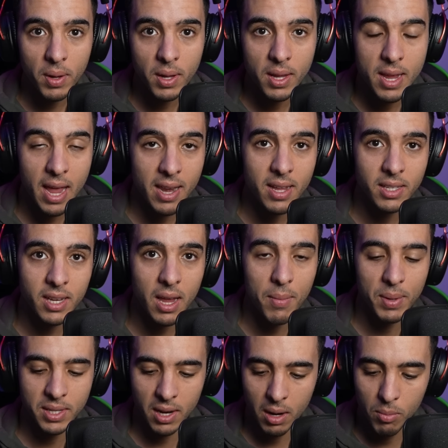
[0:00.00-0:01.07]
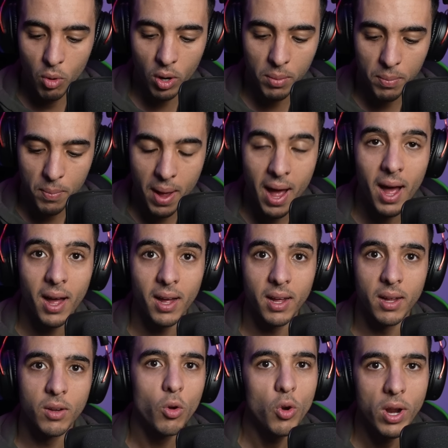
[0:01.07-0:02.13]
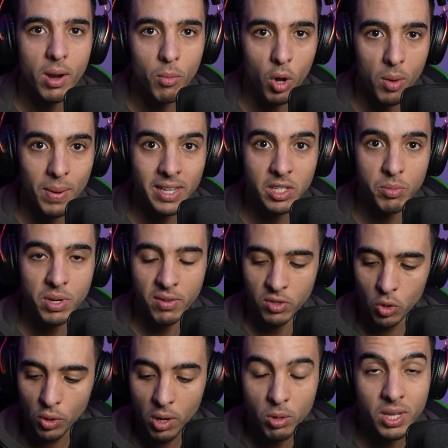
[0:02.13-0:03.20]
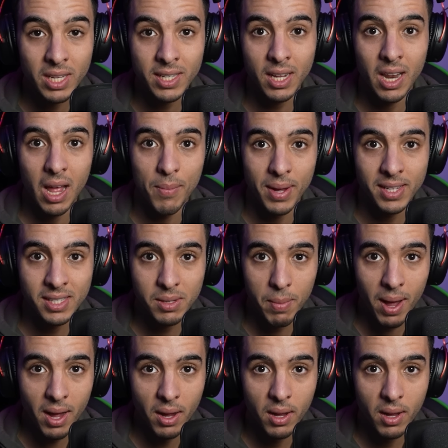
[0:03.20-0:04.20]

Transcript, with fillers: يعني انت مثلا المغرب مع نقول حنا المغرب مع 8 في تركيا وانت تقلع مع 7